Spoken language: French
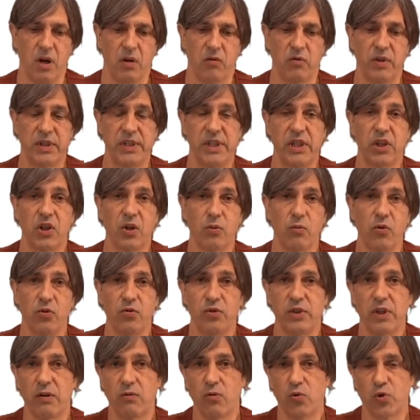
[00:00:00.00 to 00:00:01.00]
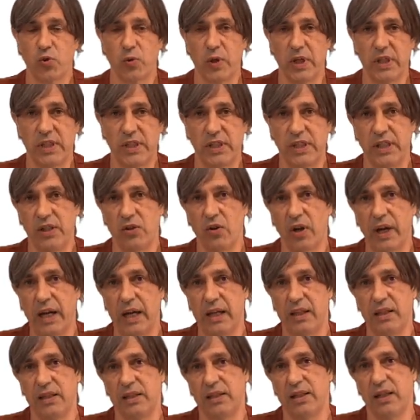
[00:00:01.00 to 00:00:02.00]
Voici comment nous avons choisi
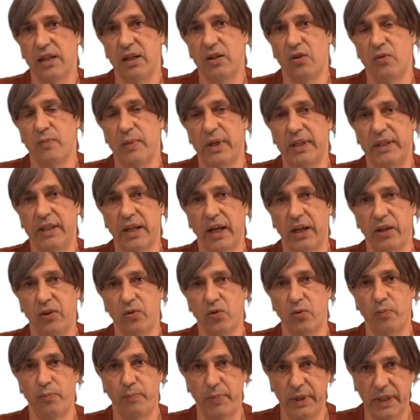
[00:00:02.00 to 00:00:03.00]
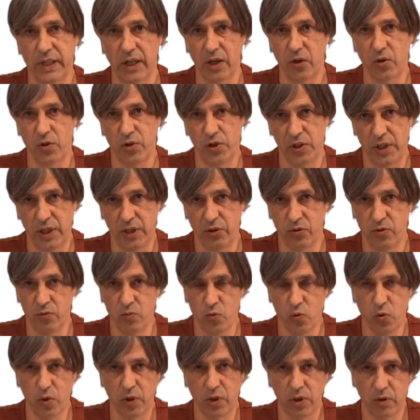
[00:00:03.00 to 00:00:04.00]
d'organiser le matériau pédagogique du
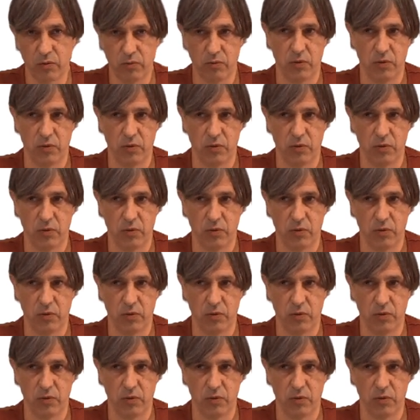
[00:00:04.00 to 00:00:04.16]
MOOC.